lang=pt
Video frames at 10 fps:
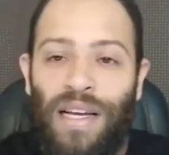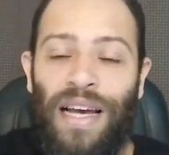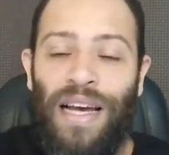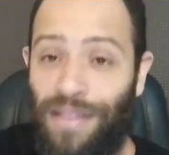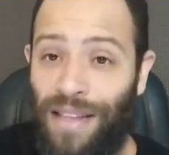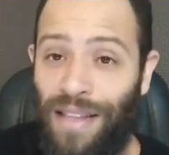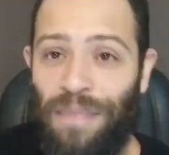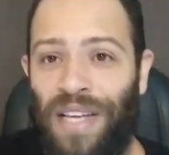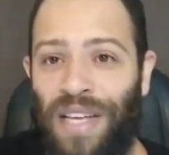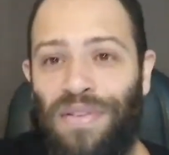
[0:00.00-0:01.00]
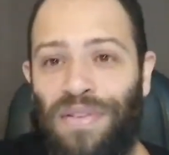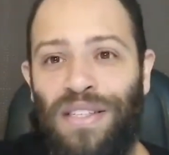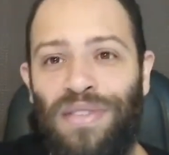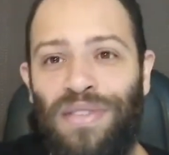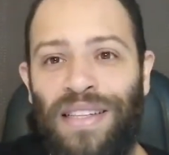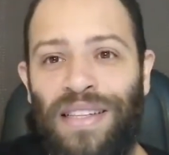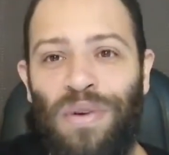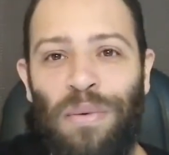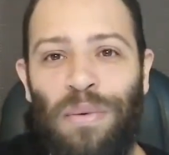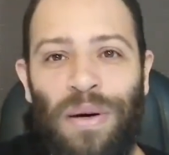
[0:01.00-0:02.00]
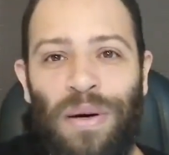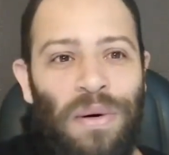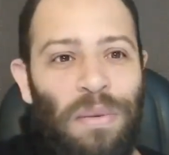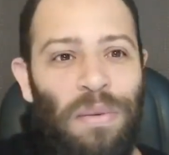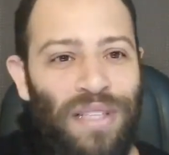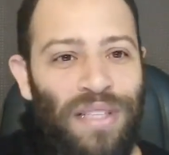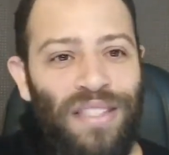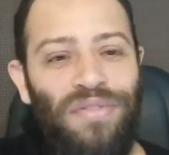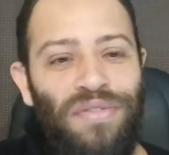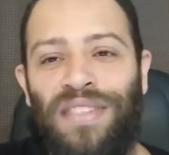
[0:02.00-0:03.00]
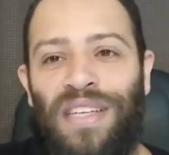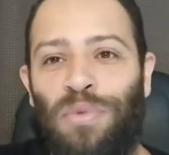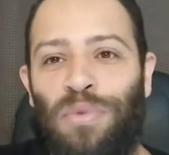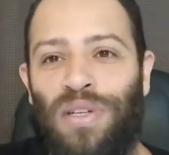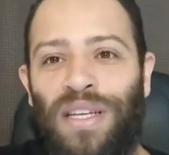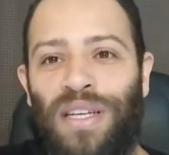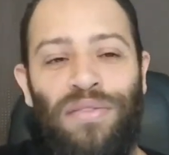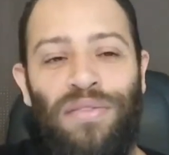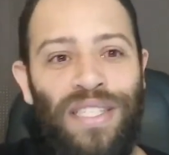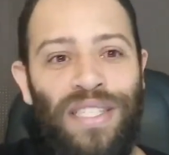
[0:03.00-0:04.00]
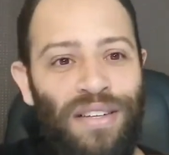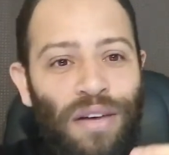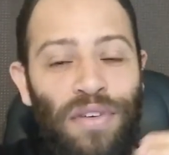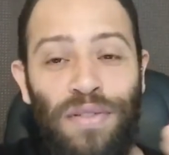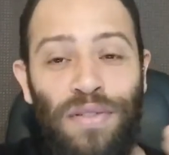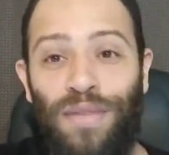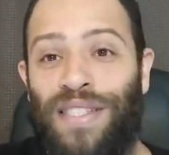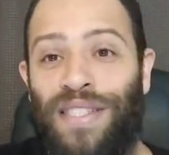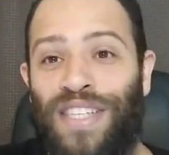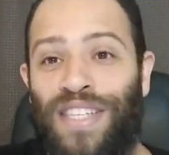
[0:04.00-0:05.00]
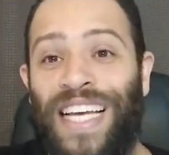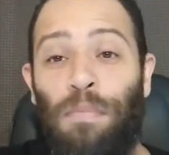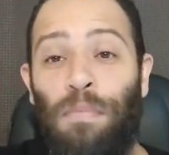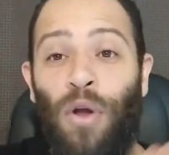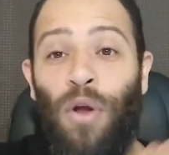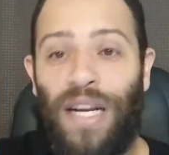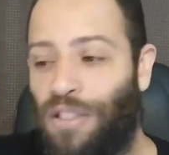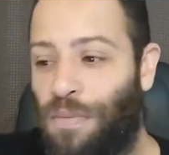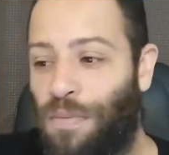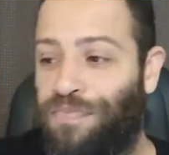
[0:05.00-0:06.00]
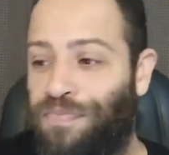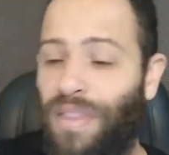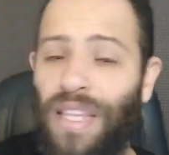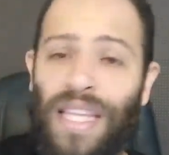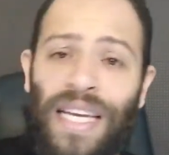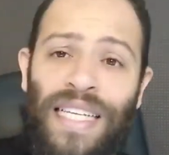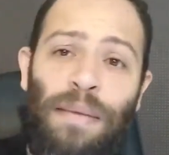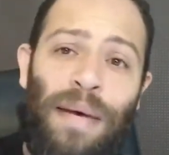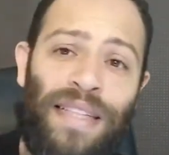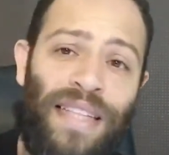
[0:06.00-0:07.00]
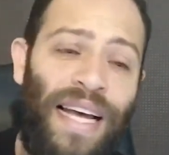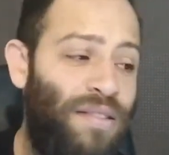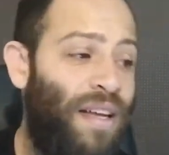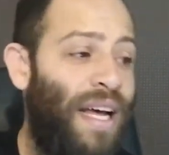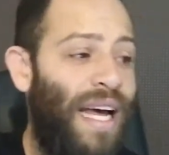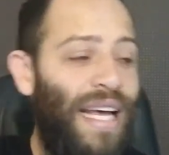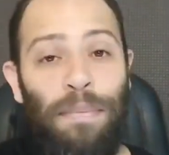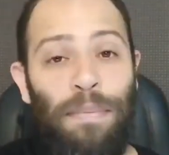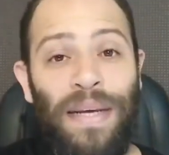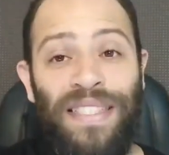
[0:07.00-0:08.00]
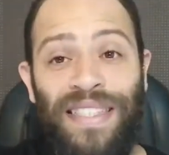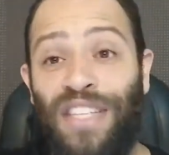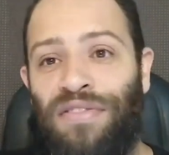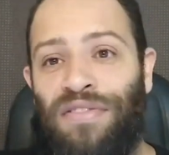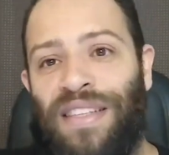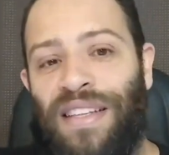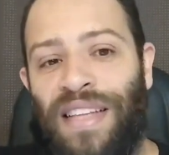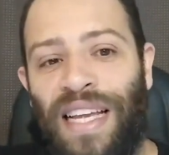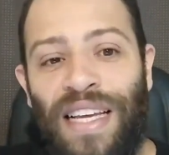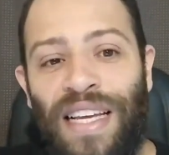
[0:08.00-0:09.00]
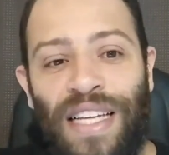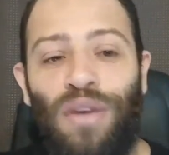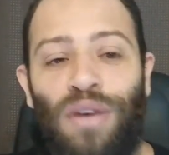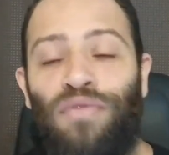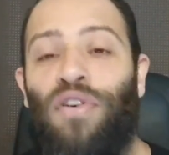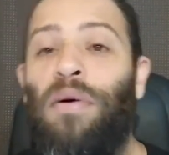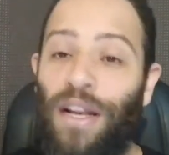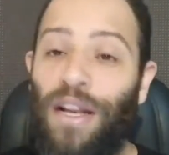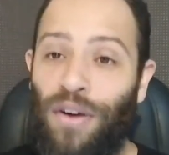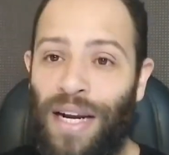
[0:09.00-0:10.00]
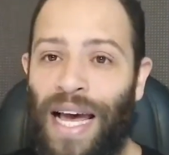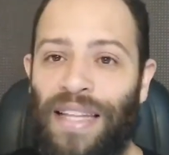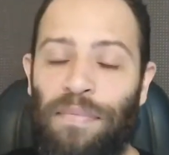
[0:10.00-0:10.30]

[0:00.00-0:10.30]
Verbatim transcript: Né? E às vezes você não está tendo uma, uma, uma, potência de vendas aí muito grande, talvez, talvez você não esteja explorando essa batata, a capacidade de venda dela de uma forma melhorada,